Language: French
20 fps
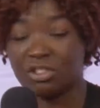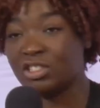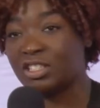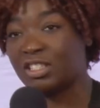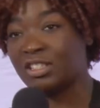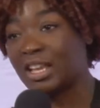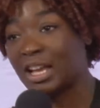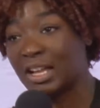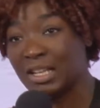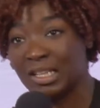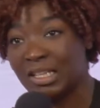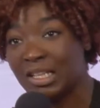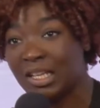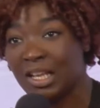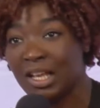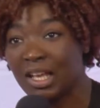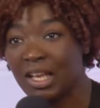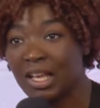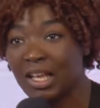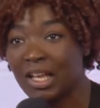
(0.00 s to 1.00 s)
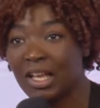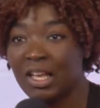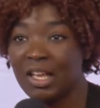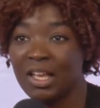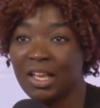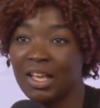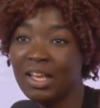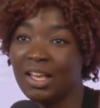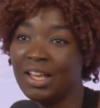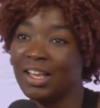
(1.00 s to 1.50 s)
quand j'étais à Lille. Bah oui, puisque
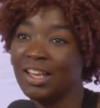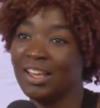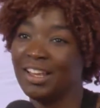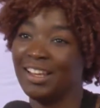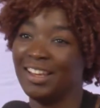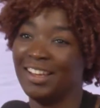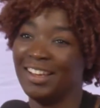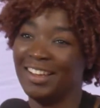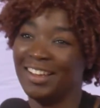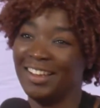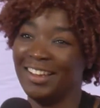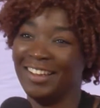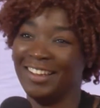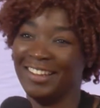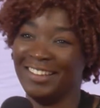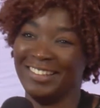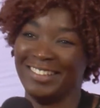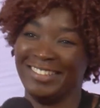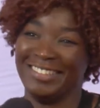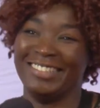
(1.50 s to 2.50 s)
vous étiez experte en jus de fruits.